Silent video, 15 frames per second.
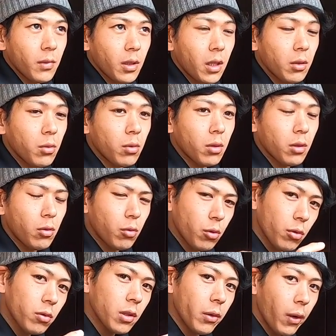何の
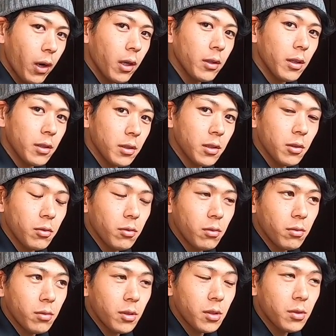曲かわかんないですけど、
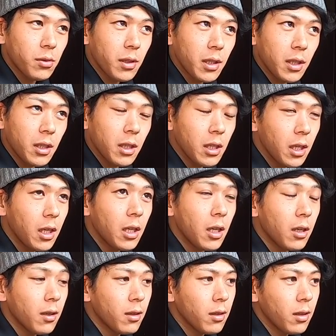でそれ
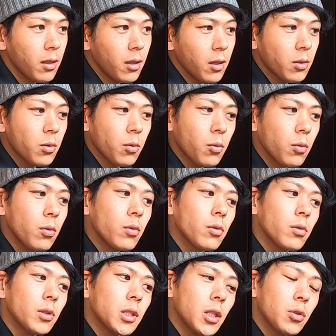が、その
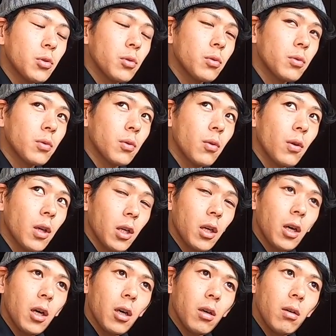ゴールした直後から、
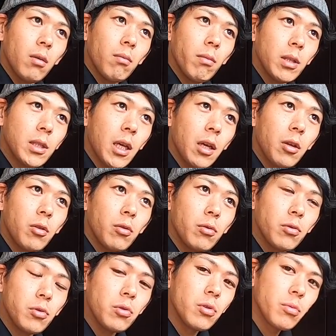まあ、3、
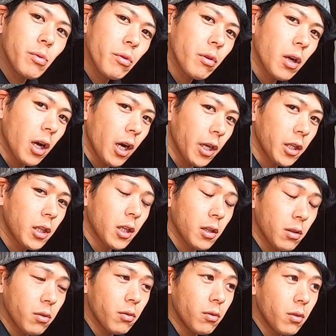40秒ぐらい入ってたん
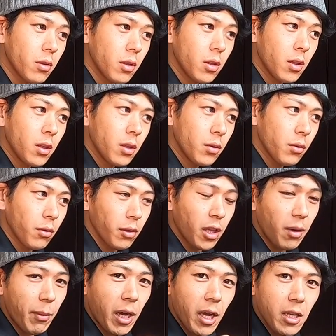ですよ。その
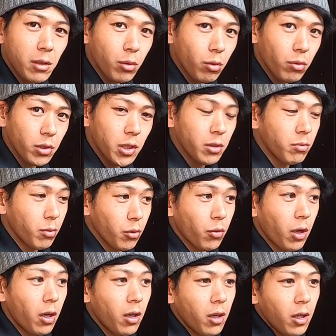生演奏をしてるも
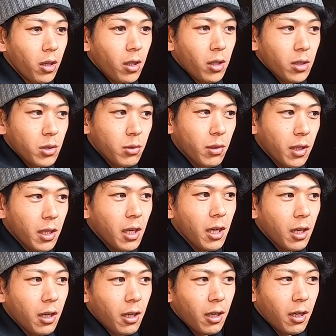のが。それ
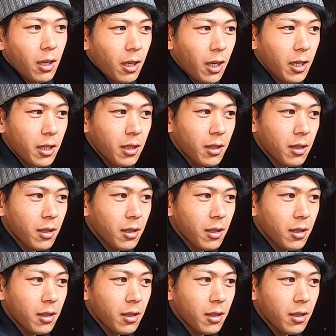が入っ